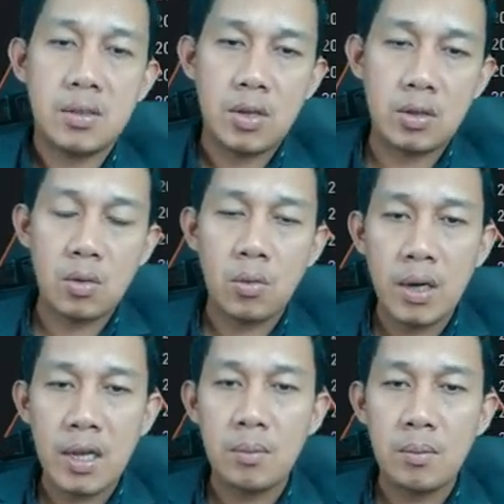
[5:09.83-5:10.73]
So, itong
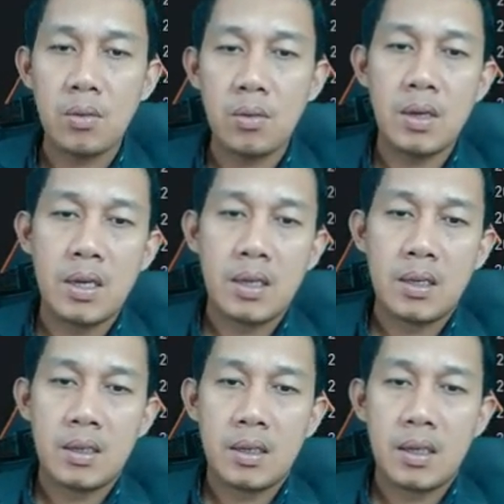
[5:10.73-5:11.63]
kulay blue,
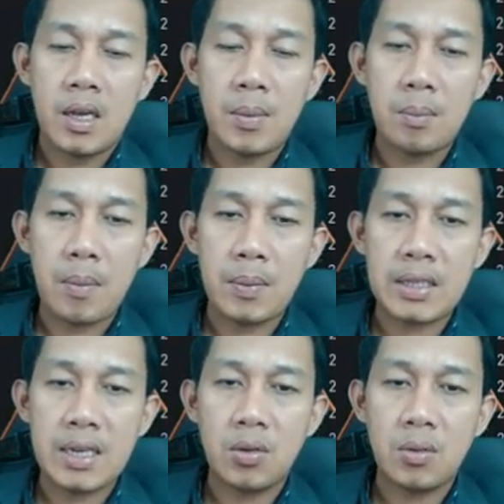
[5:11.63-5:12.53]
Kapag
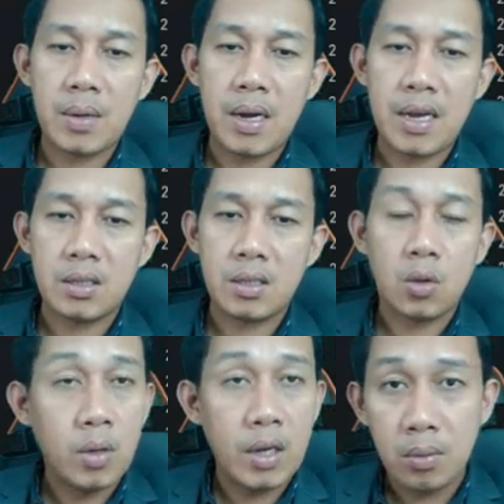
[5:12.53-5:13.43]
papataas yung price,
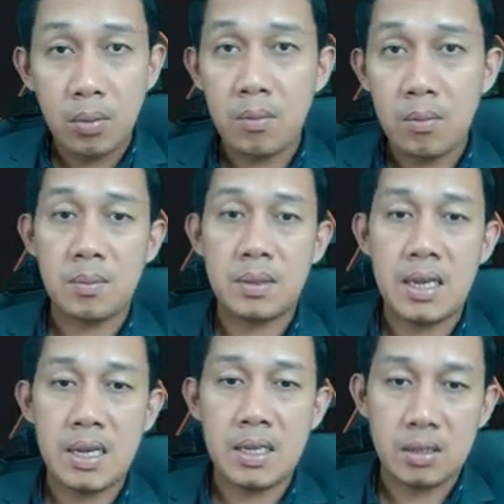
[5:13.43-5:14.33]
kulay blue yung mas
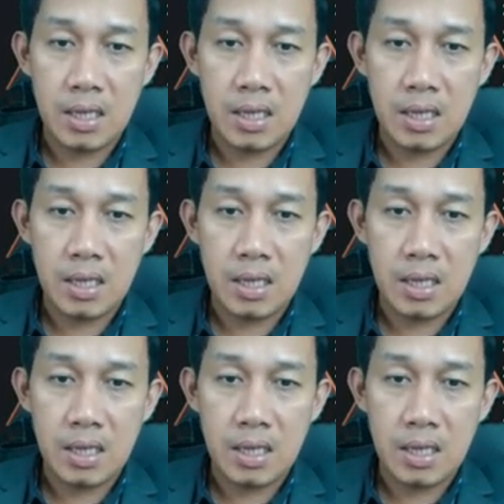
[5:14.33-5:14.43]
mataas.